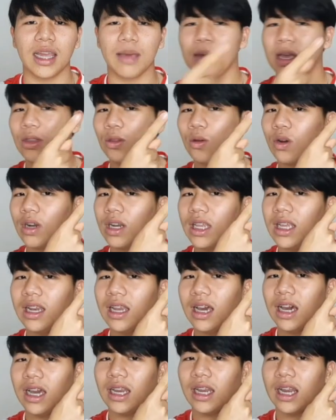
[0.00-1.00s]
นคลิปให้ตรงนี้
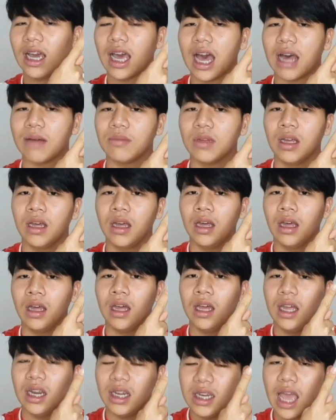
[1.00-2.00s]
เลยนะครับ
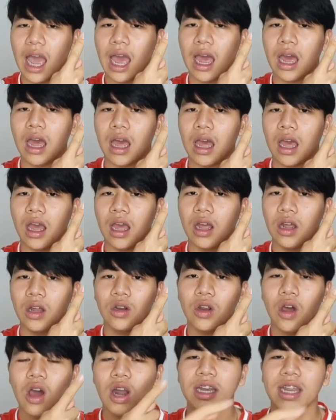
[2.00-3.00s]
เนี่ย
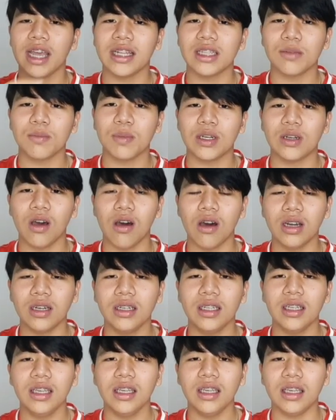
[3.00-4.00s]
ท่อนนี้จะเป็นท่อน
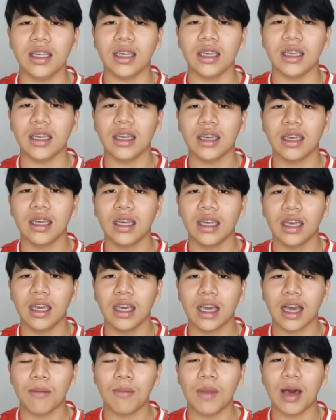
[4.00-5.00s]
ที่
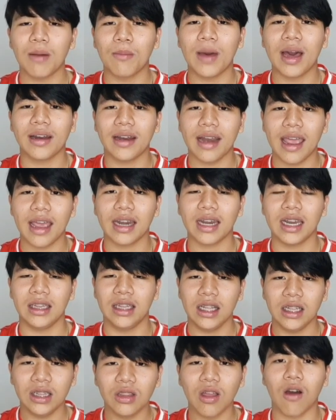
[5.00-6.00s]
กำลังมาแรงใน
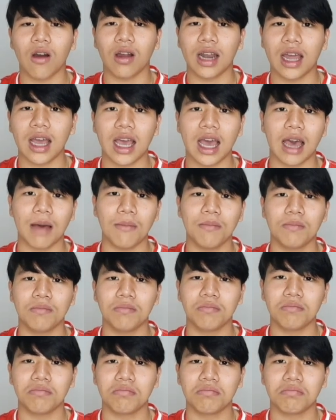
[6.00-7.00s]
ทิกตอกนะครับ
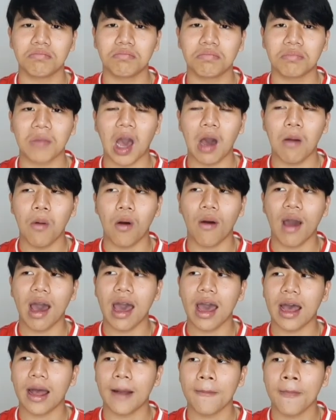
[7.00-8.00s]
เขาบอก
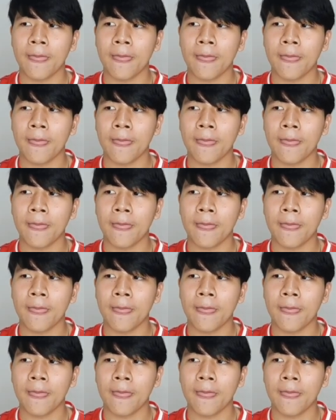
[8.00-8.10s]
ว่า